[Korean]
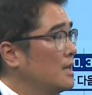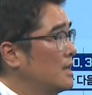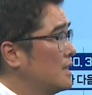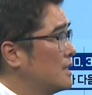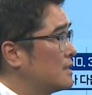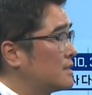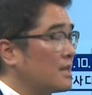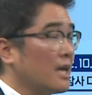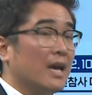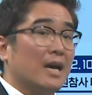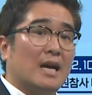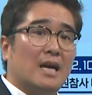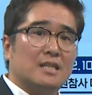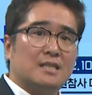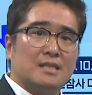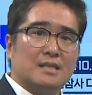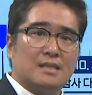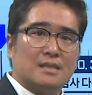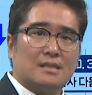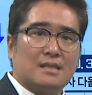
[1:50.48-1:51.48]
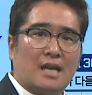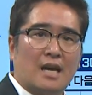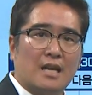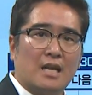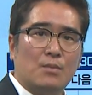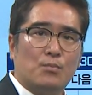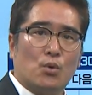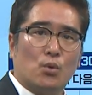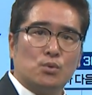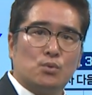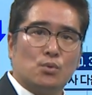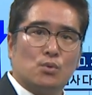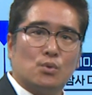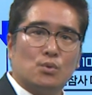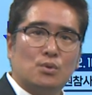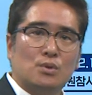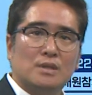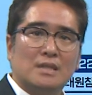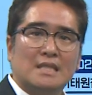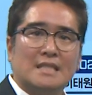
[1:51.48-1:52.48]
이 세 가지 사례
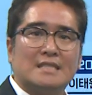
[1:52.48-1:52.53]
모두